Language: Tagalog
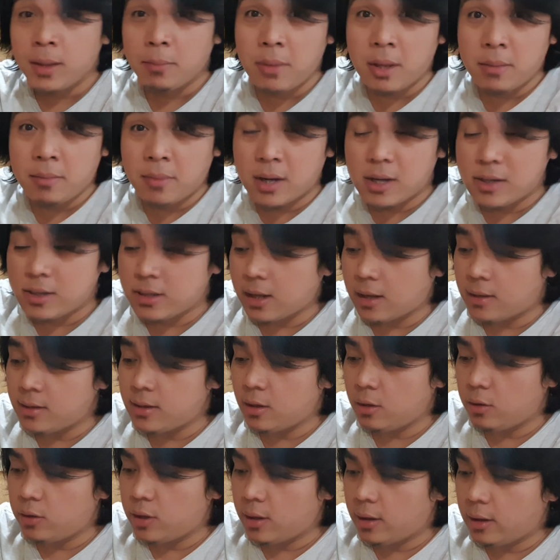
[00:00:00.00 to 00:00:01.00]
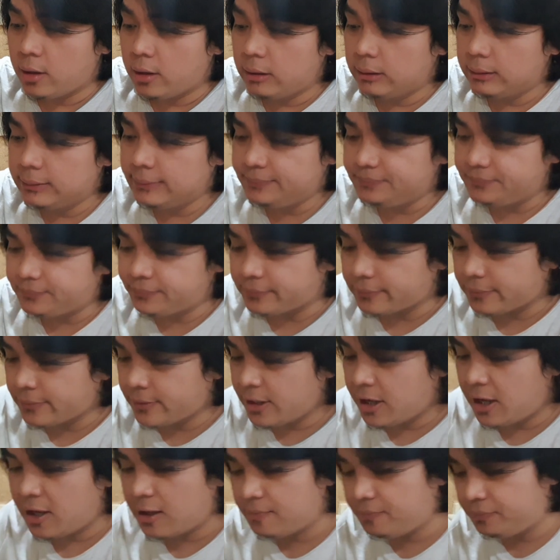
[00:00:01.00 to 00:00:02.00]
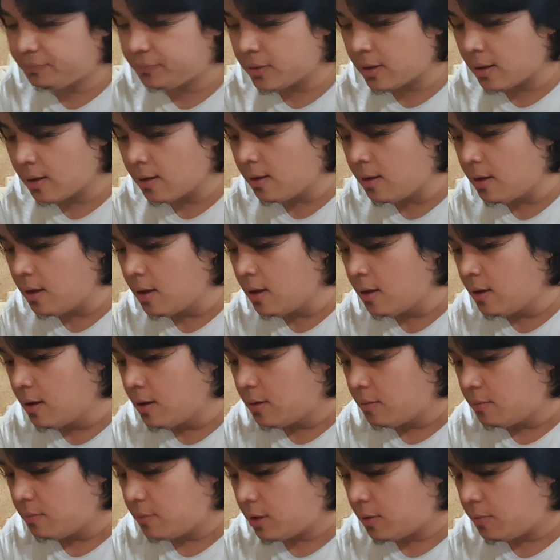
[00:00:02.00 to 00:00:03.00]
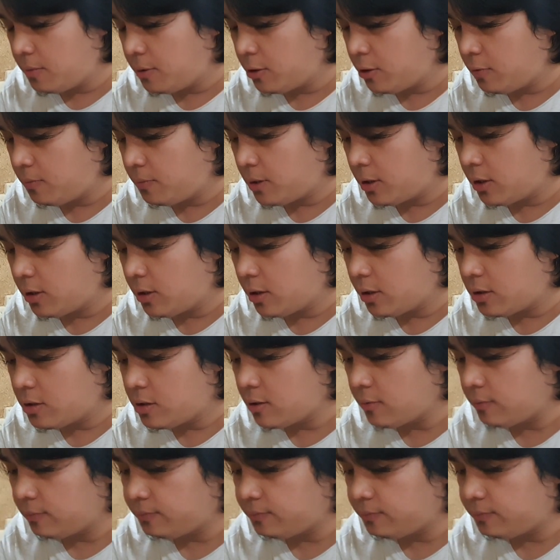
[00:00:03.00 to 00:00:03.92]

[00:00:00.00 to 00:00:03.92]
may mga stocks ako ng yan, mga Pinoy products.